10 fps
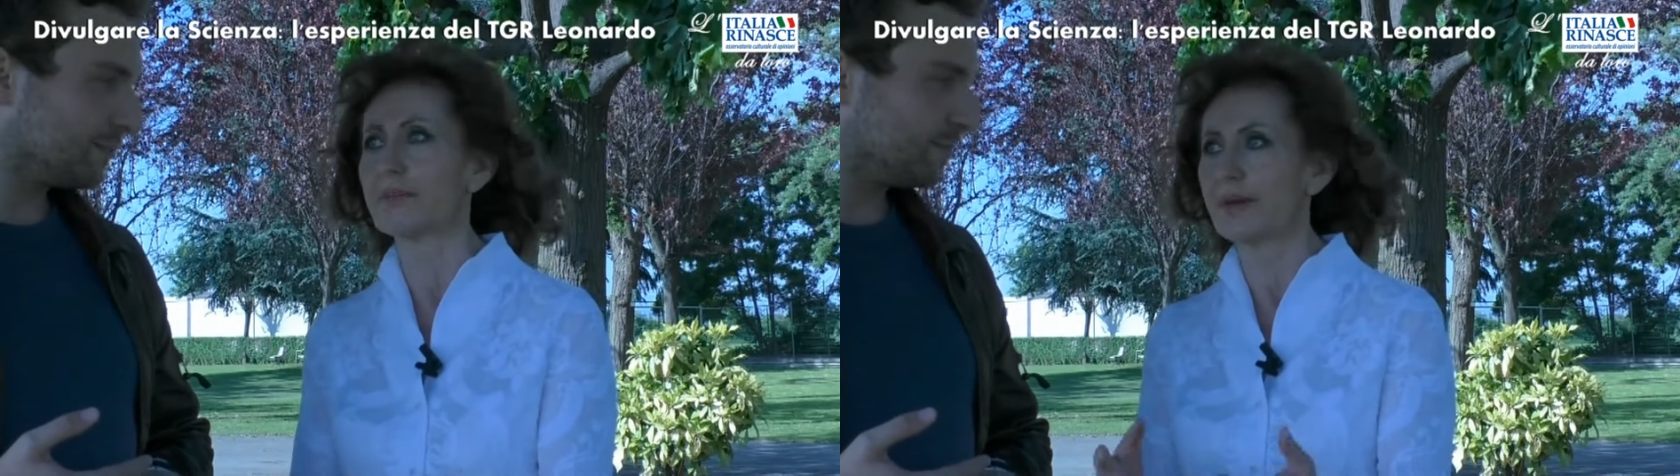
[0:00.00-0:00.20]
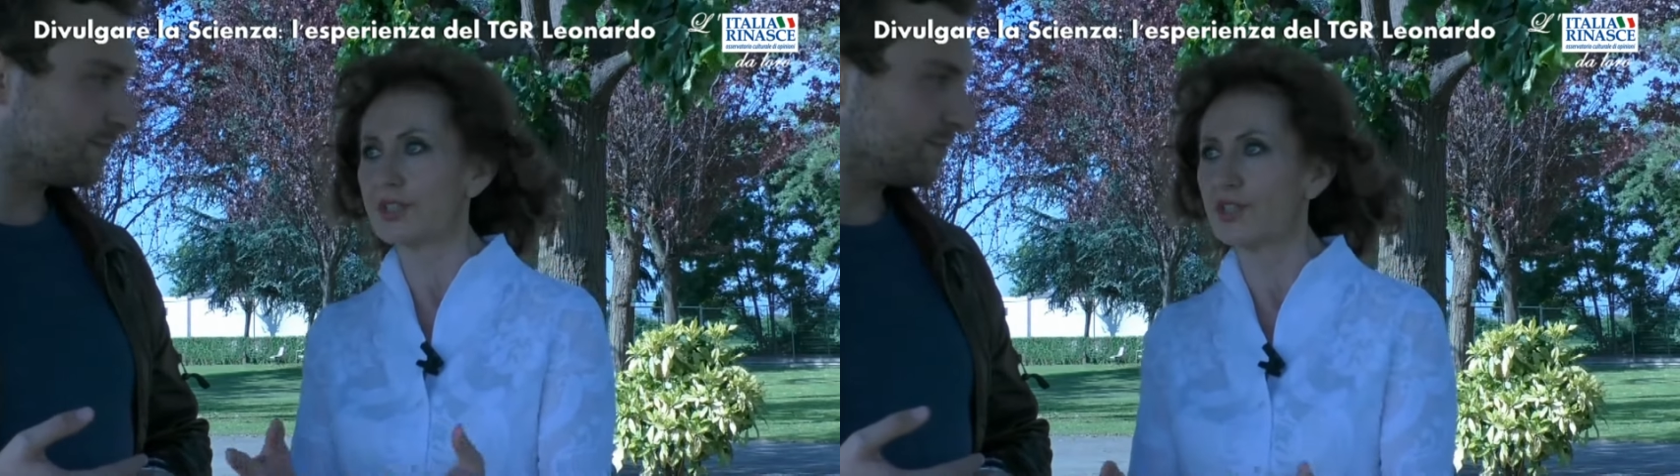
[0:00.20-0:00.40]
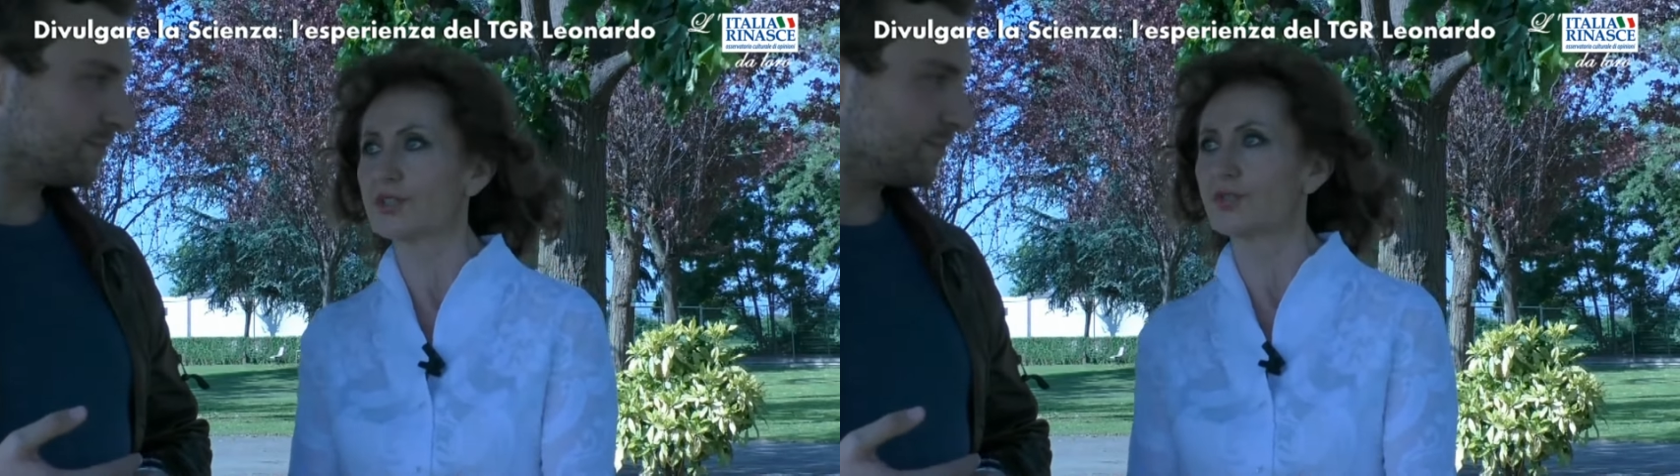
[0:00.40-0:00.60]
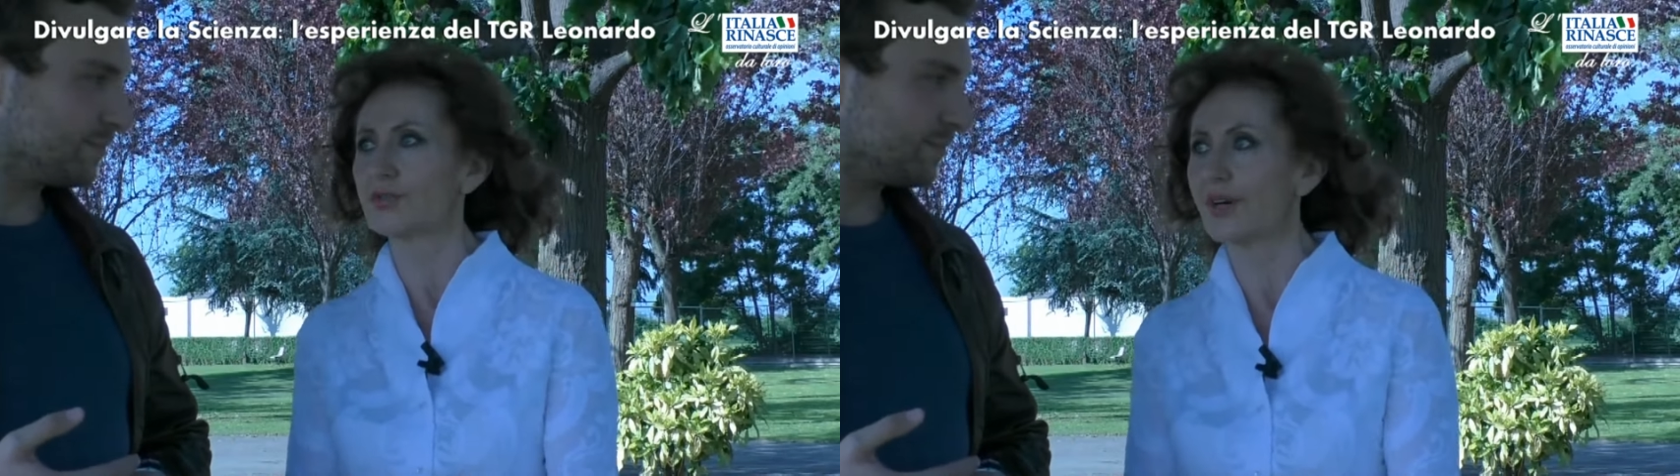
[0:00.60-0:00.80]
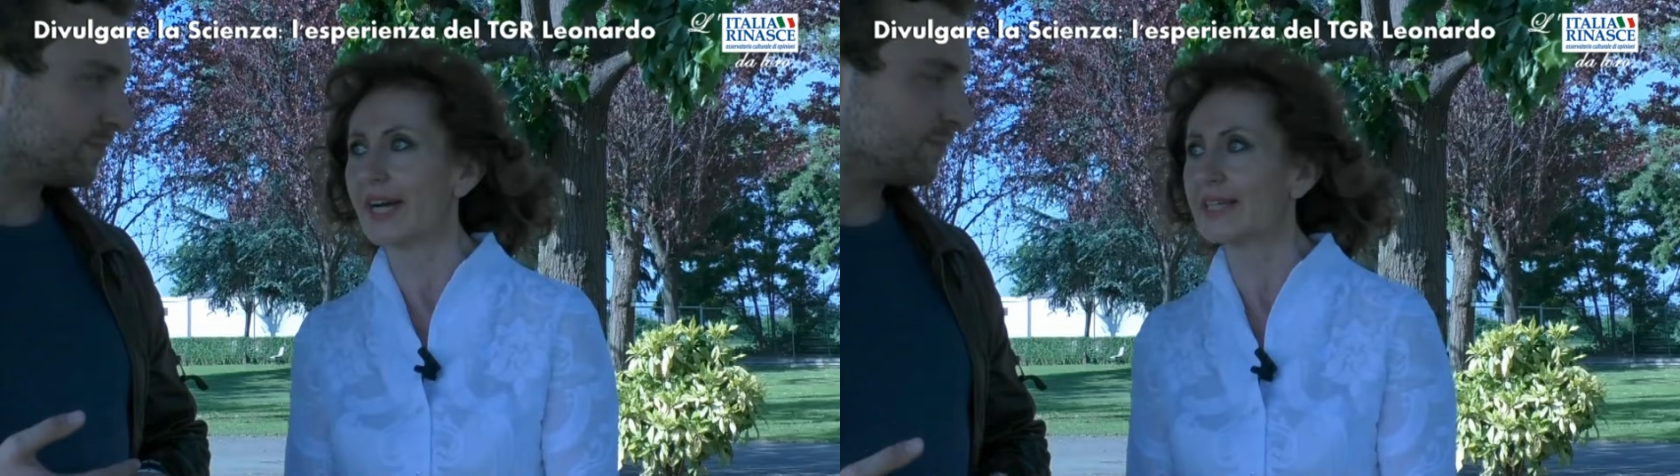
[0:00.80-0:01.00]
ma ci
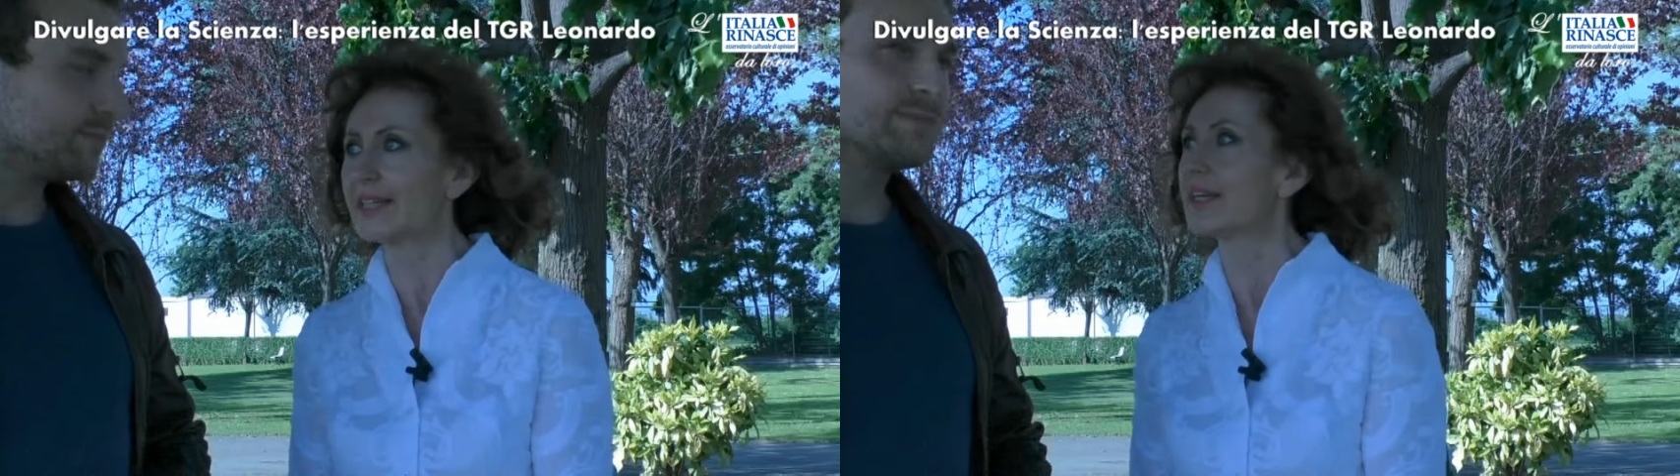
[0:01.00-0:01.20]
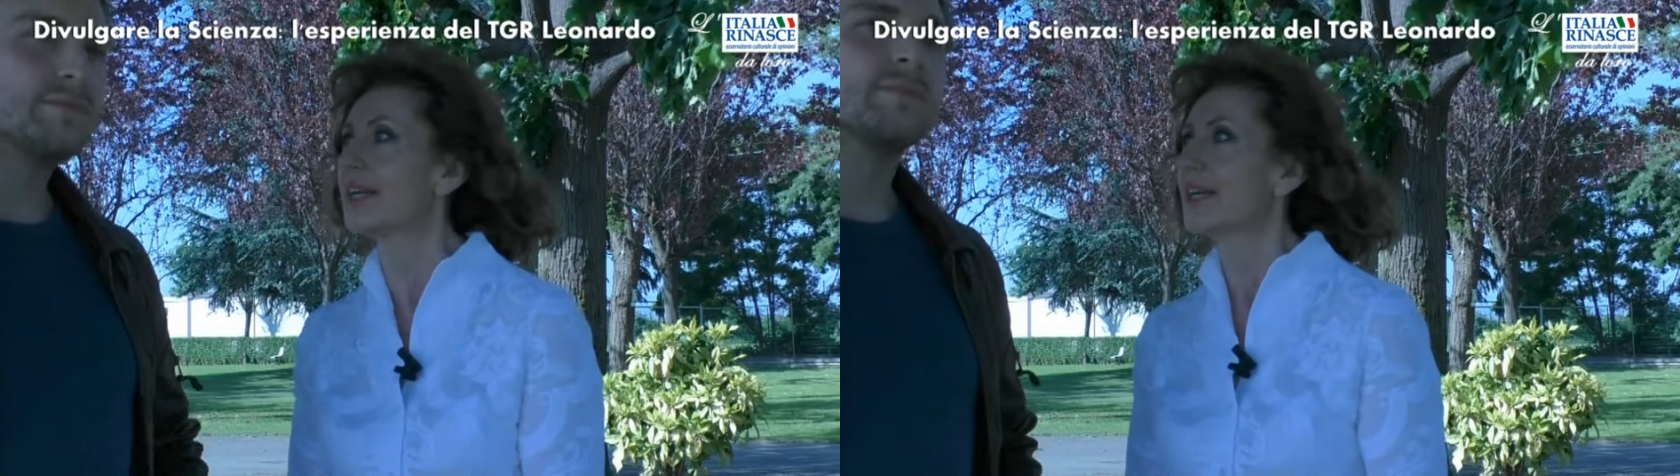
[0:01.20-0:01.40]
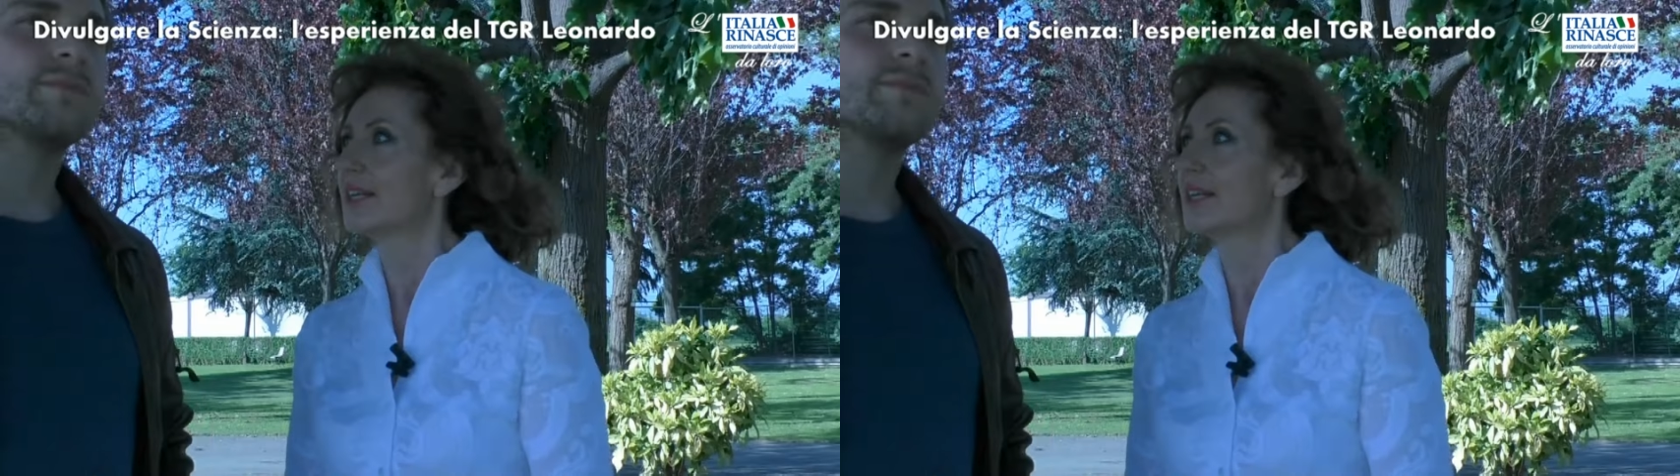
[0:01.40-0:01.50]
sono anche